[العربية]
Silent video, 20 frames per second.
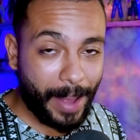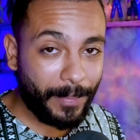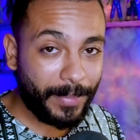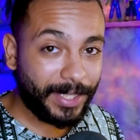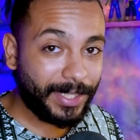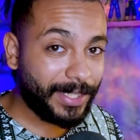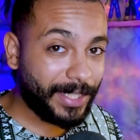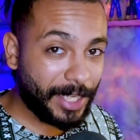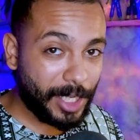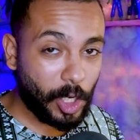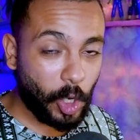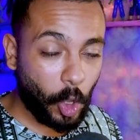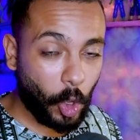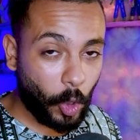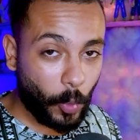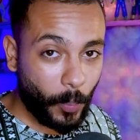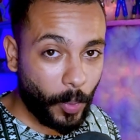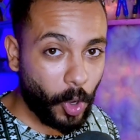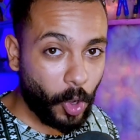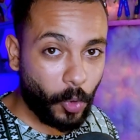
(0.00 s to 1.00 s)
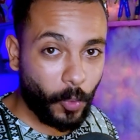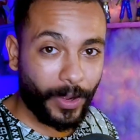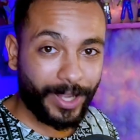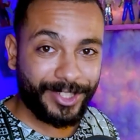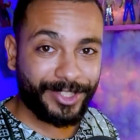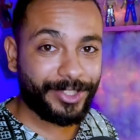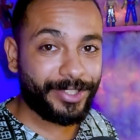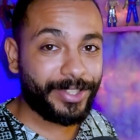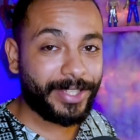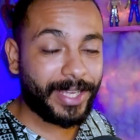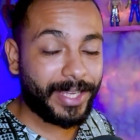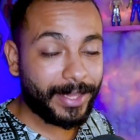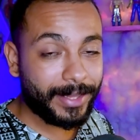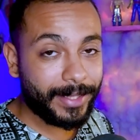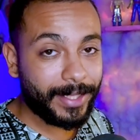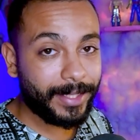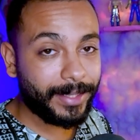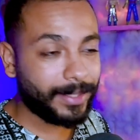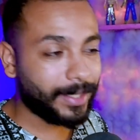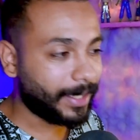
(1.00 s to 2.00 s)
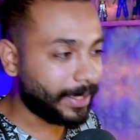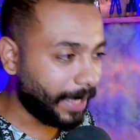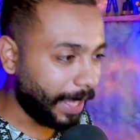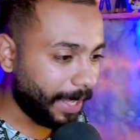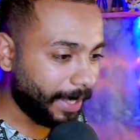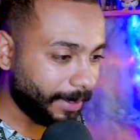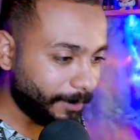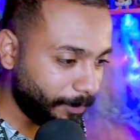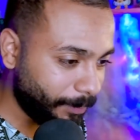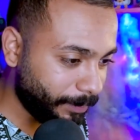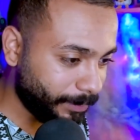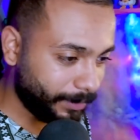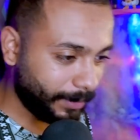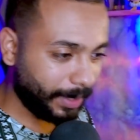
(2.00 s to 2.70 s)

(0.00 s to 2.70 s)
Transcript: عاملين ايه الاخبار وحشني جدا يا جدعان